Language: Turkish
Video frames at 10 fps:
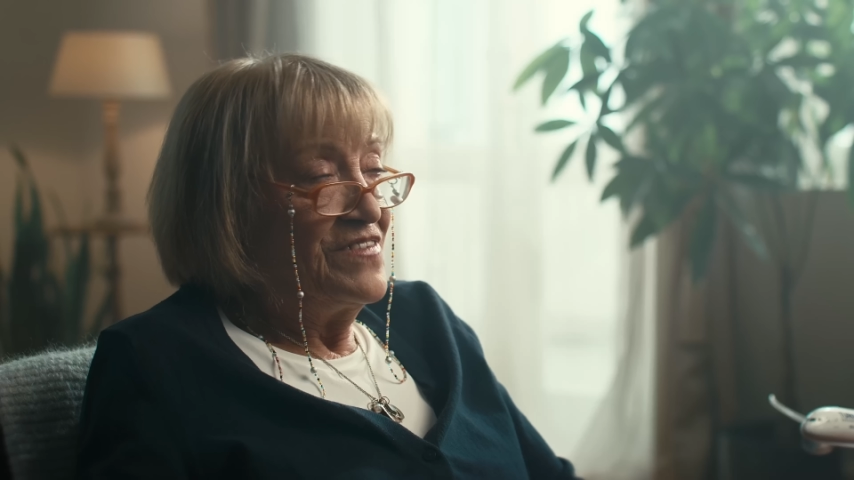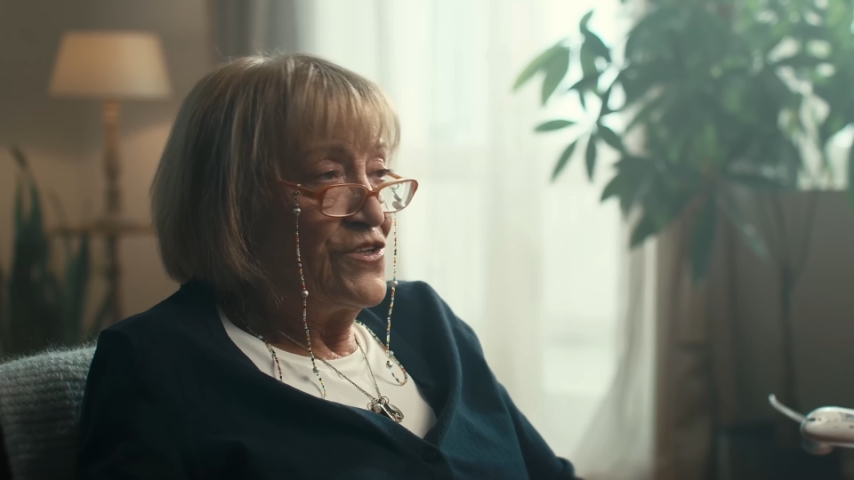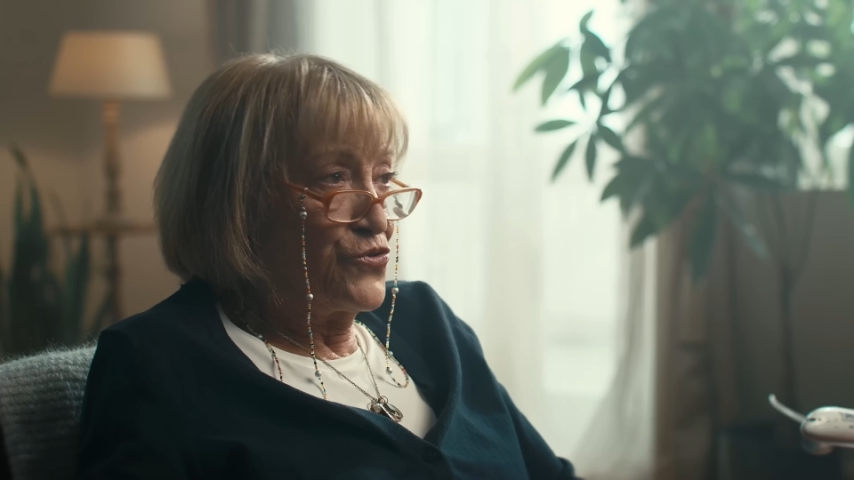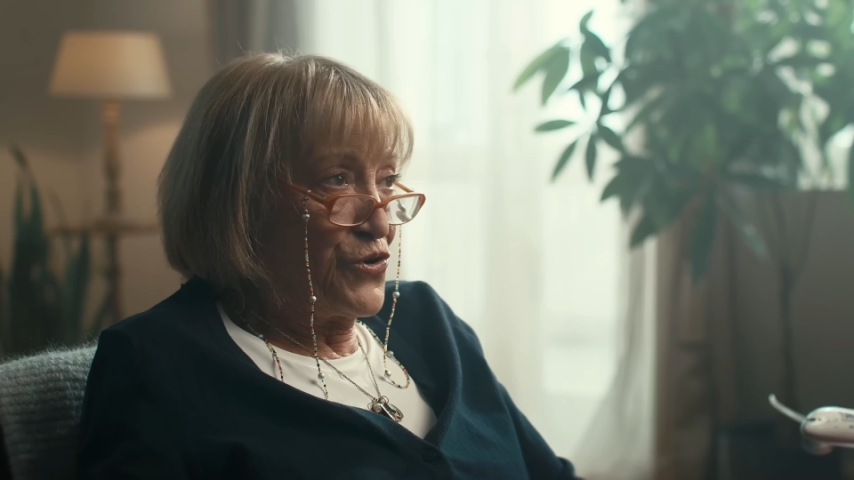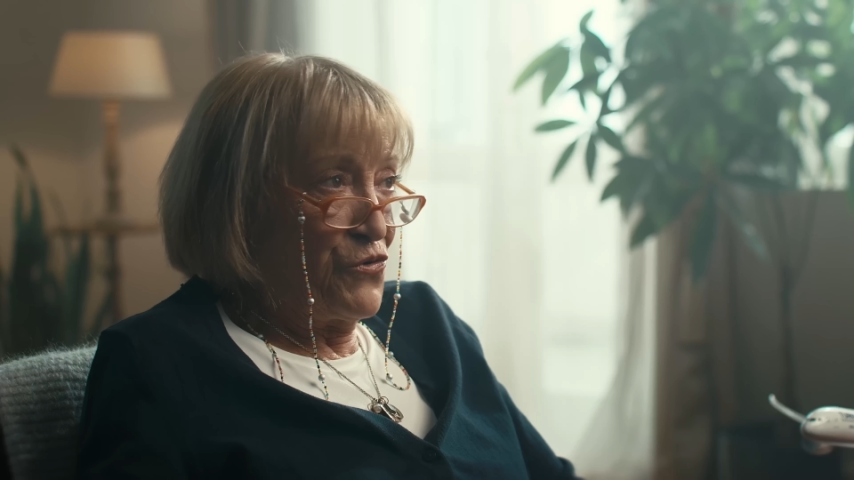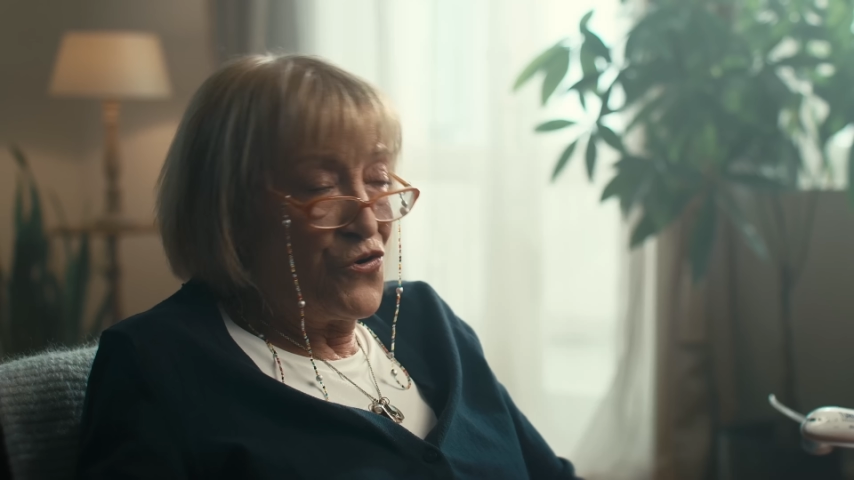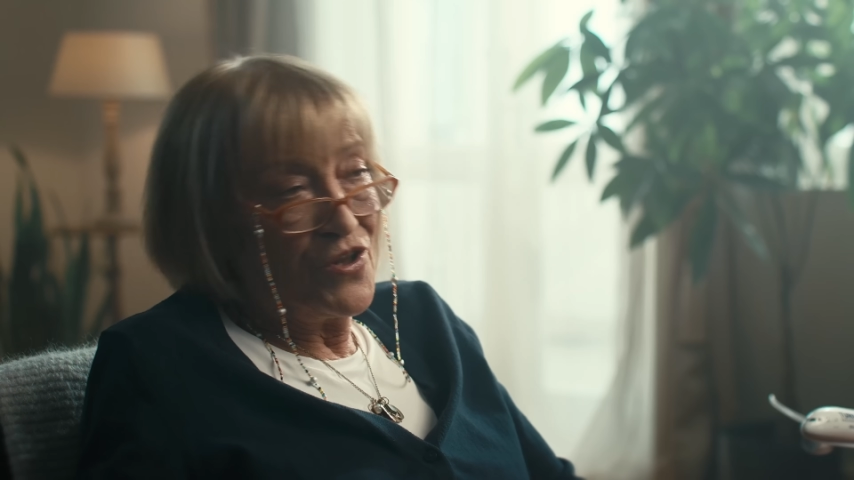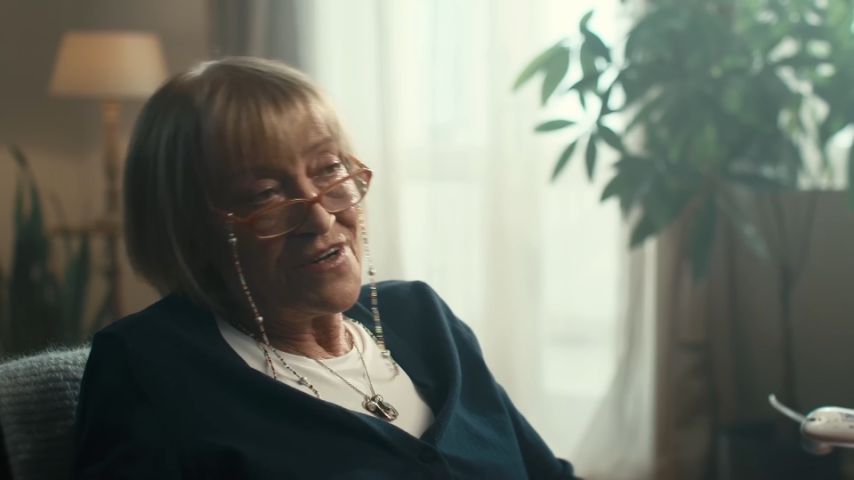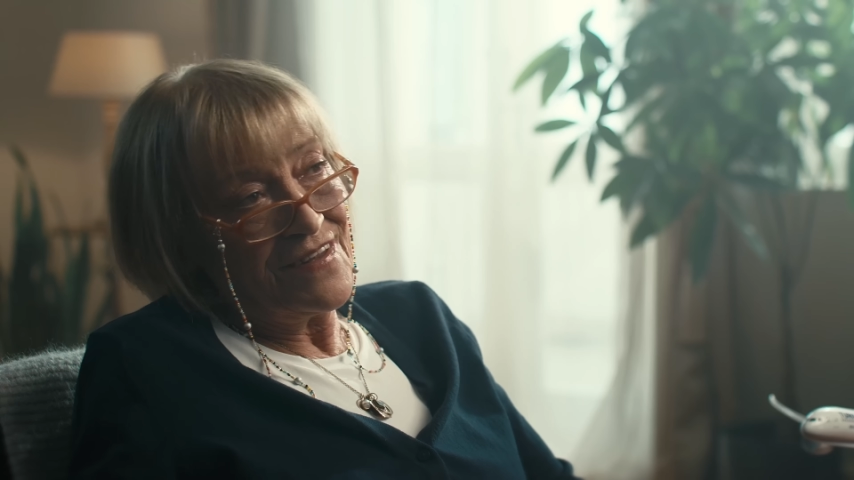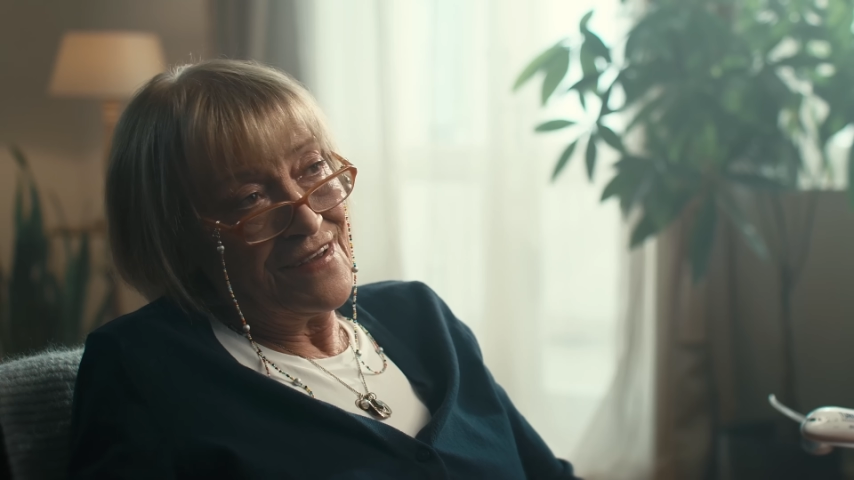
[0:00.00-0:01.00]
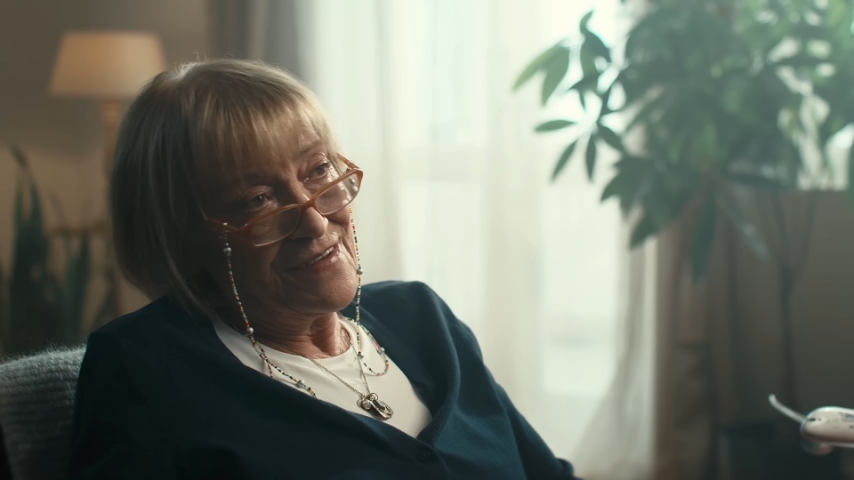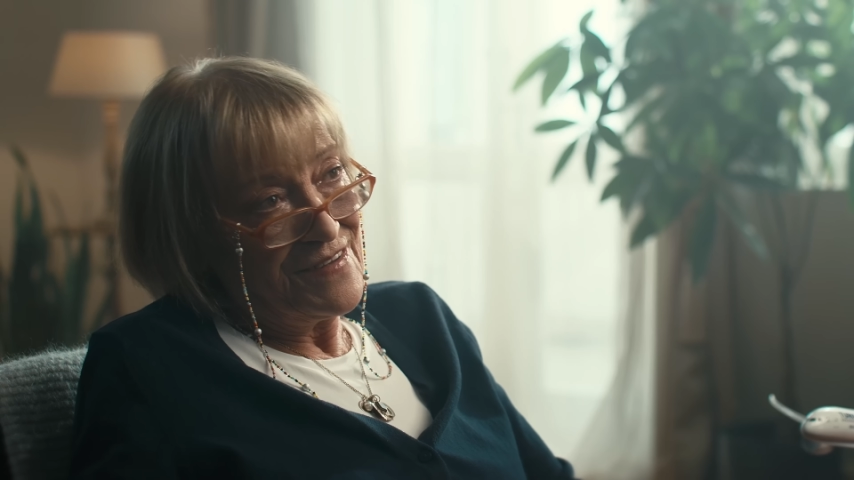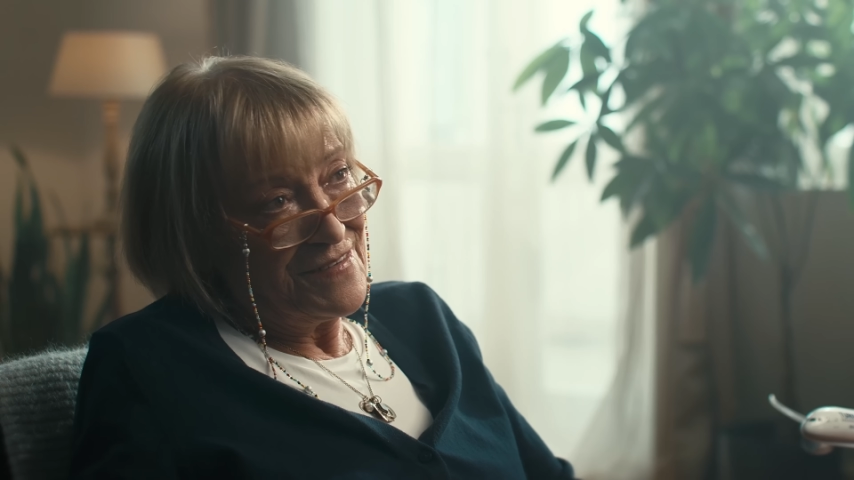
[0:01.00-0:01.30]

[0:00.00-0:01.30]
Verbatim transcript: Ve Türk Hava Yolları da